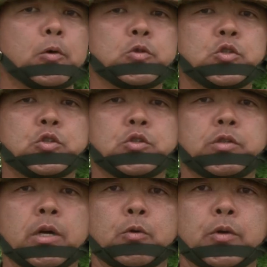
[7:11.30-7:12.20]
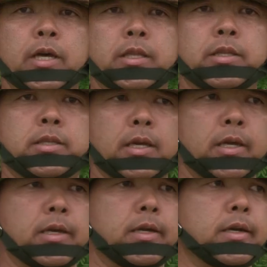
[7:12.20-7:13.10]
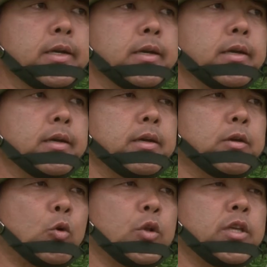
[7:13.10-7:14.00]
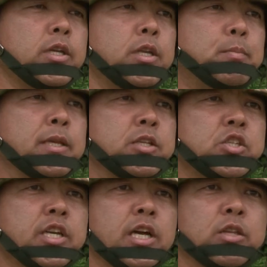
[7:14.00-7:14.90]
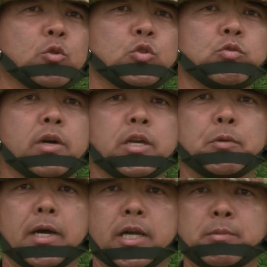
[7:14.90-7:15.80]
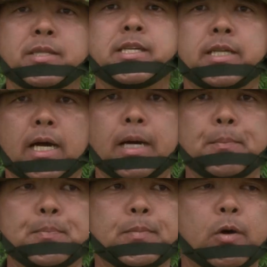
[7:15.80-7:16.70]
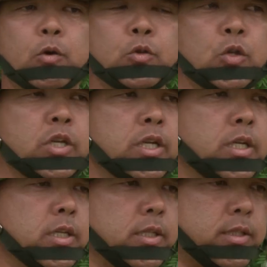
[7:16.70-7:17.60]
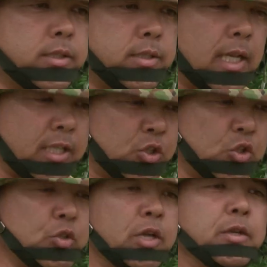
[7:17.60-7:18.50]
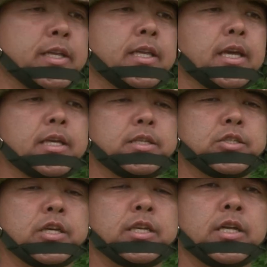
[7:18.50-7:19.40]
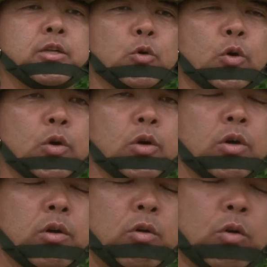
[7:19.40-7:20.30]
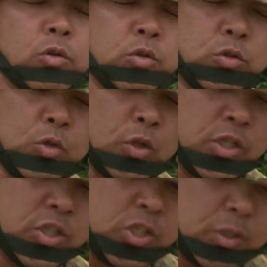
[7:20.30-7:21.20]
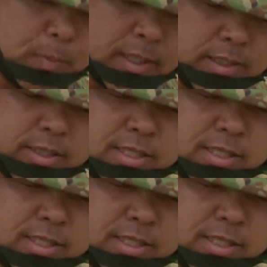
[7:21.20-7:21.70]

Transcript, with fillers: この10週間をやって、えー、これで立派な自衛官というわけではありませんが本当にたった10週間の間で自衛隊の本当に一番